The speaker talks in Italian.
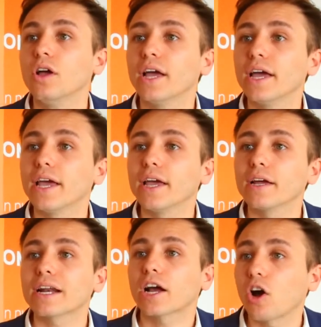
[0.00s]

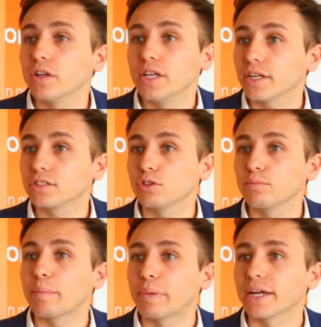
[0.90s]
eh, raccogliere
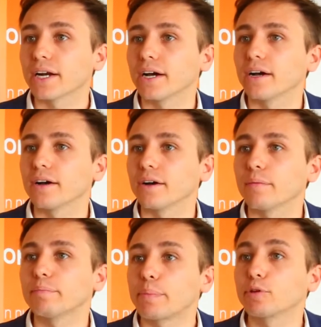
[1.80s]
insomma, per,
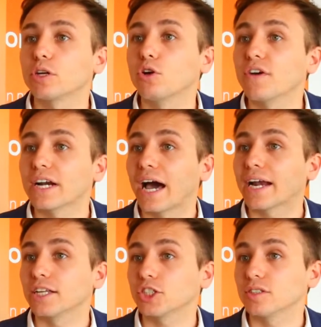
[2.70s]
uh, per poter governare
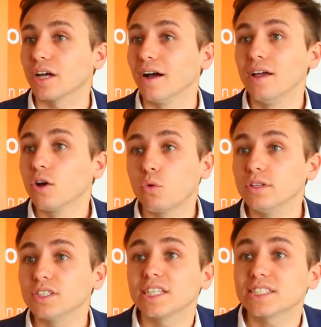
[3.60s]
la città.
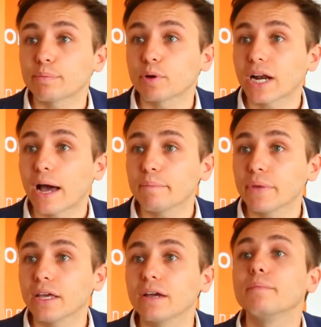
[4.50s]
Quindi senza
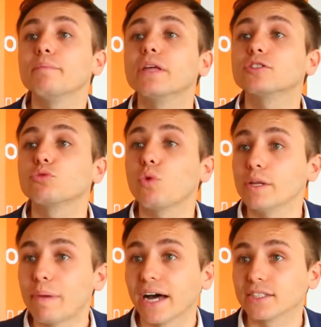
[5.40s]
programmi su
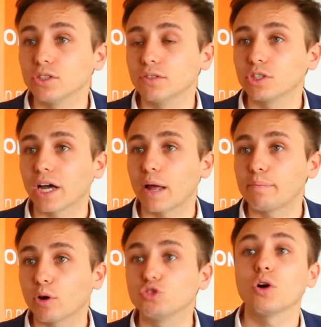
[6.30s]
quali basi io devo dare
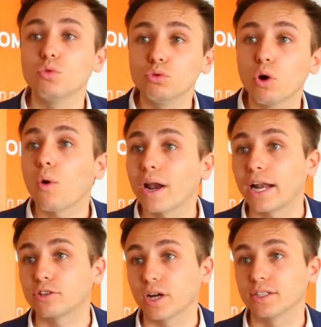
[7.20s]
l'appoggio a uno o
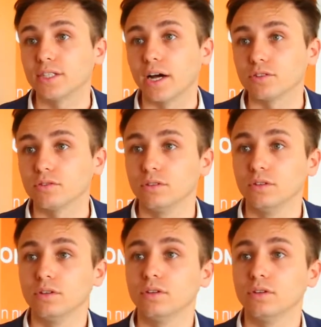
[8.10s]
all'altro candidato?